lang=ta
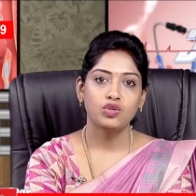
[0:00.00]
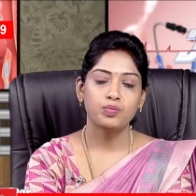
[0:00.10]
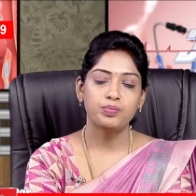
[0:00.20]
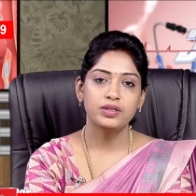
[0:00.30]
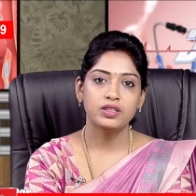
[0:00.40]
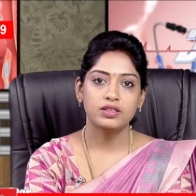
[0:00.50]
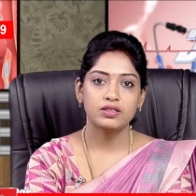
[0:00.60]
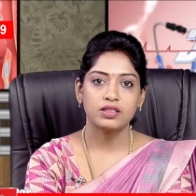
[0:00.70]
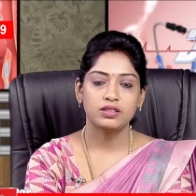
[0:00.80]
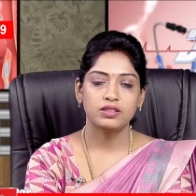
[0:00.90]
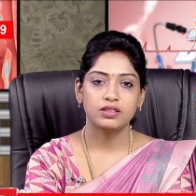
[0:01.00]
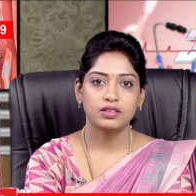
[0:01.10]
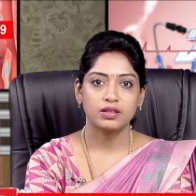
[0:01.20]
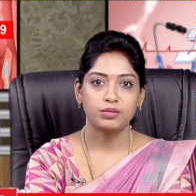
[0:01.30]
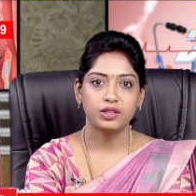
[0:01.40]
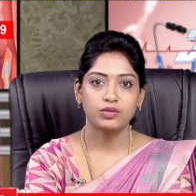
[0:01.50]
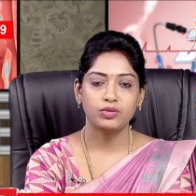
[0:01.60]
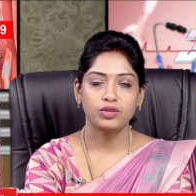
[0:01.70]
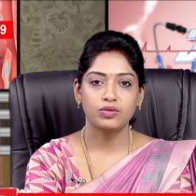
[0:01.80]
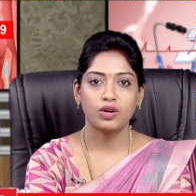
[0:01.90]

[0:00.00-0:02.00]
உப்பு சத்து நம்மளுக்கு உடு